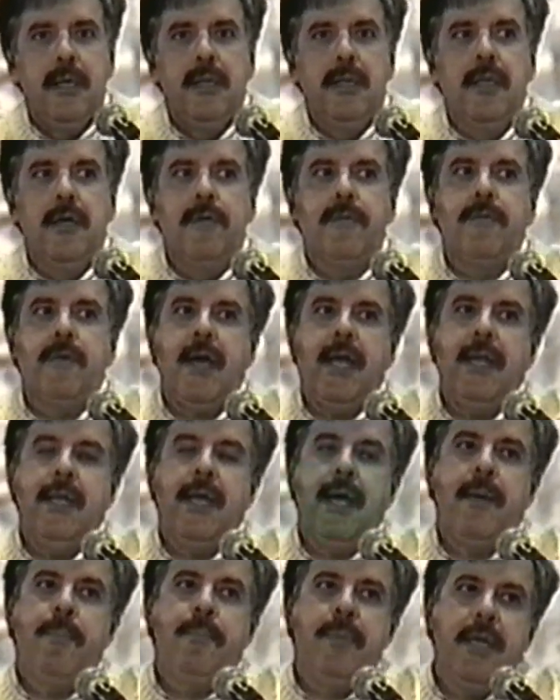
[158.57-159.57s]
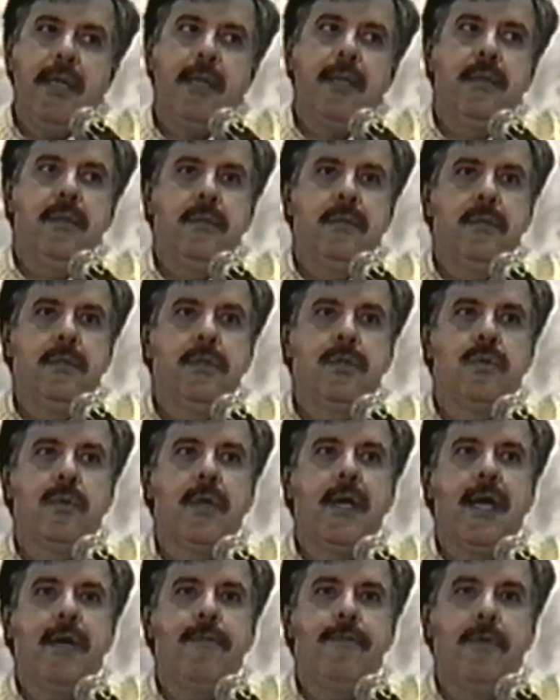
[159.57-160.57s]
Não vale a pena
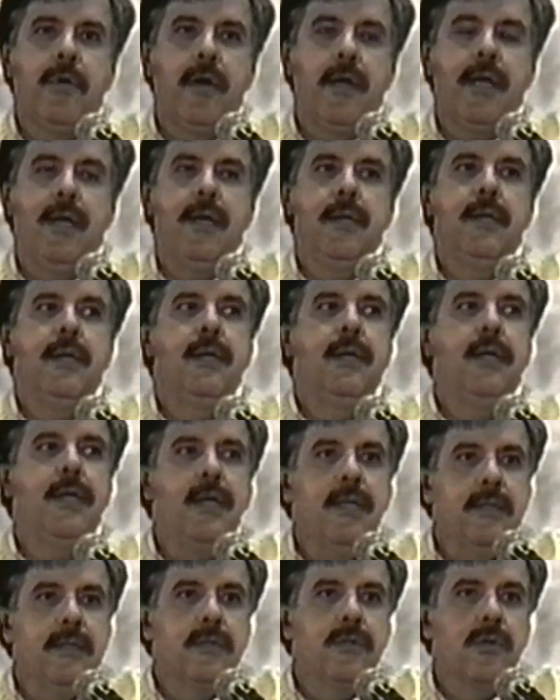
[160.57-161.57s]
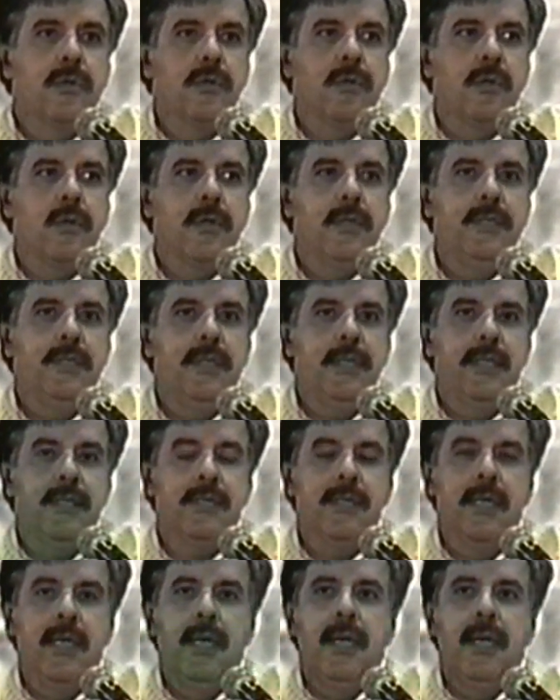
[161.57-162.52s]
jogar fora grandes ortodoxias